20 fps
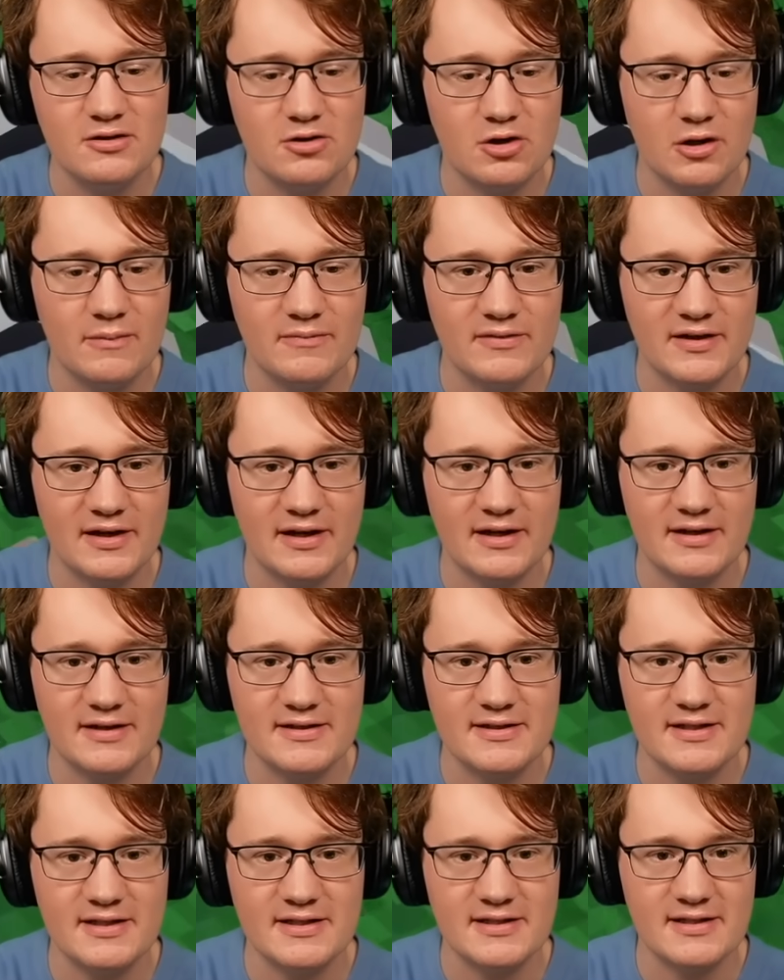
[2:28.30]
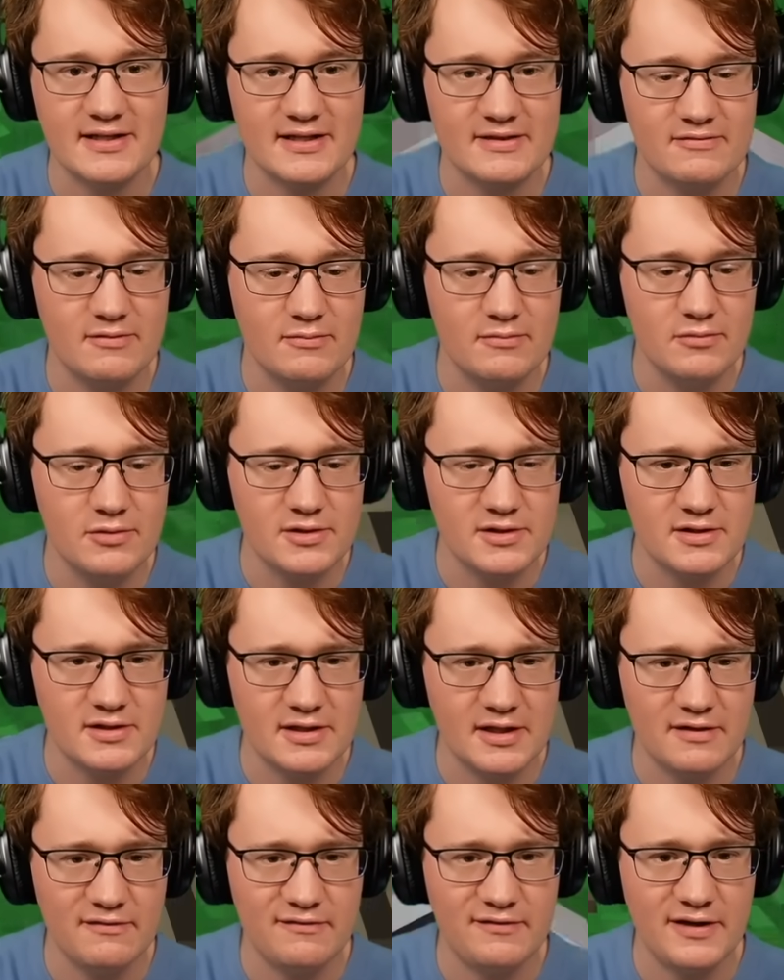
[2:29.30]
kommt er allerdings nicht. Das heißt, wir müssen
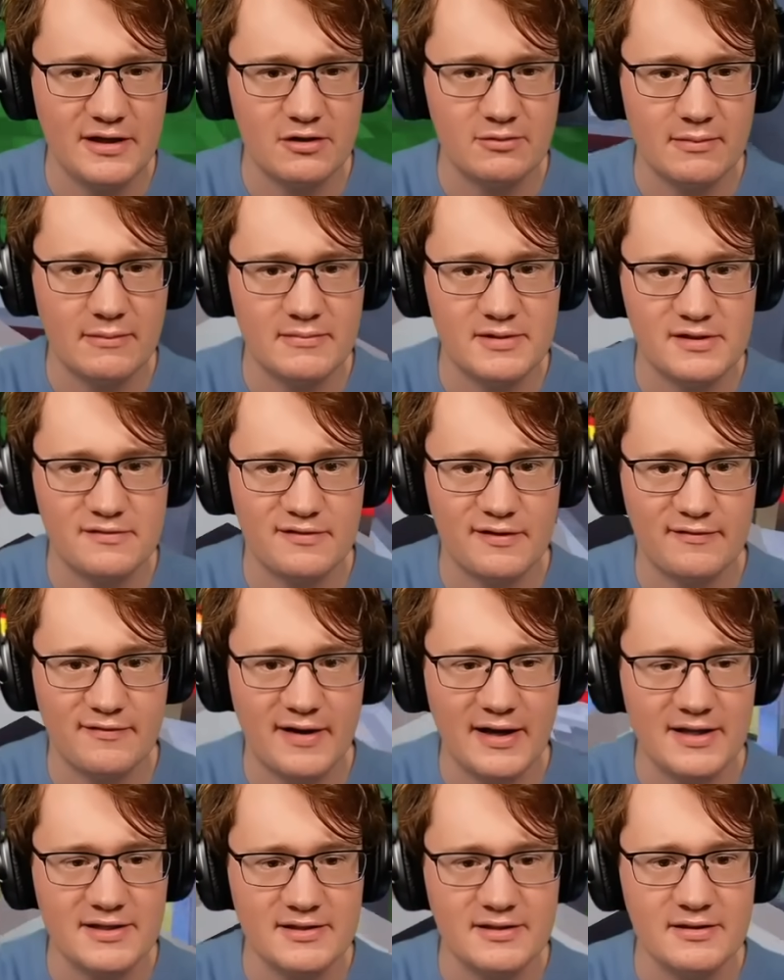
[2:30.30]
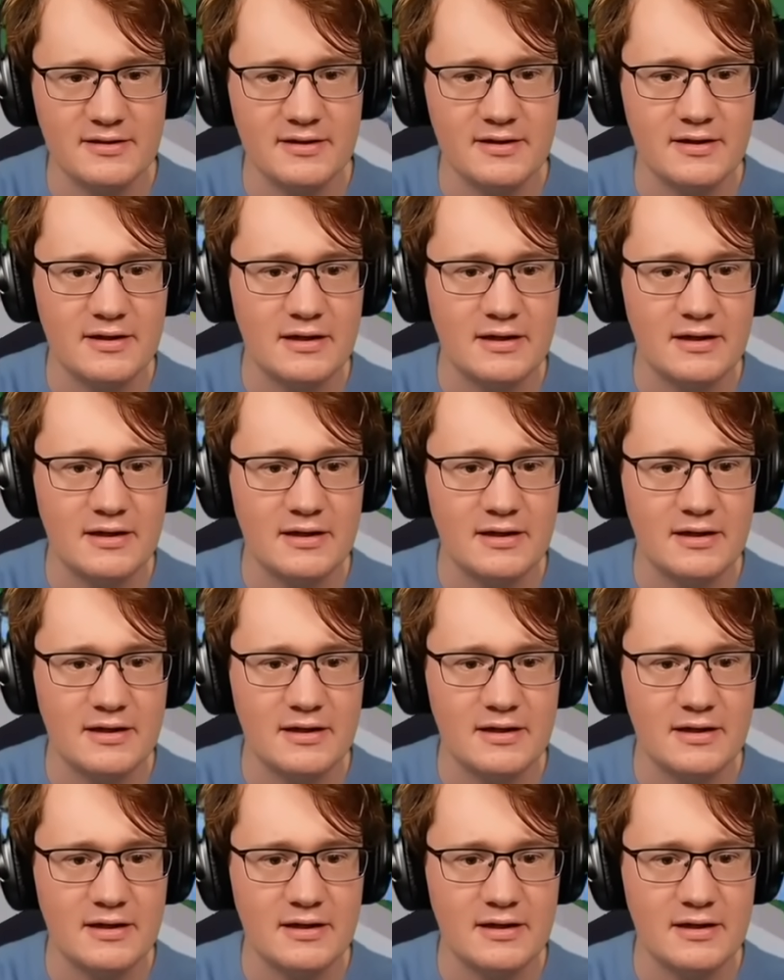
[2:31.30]
den Weg nochmal ein bisschen verweitern.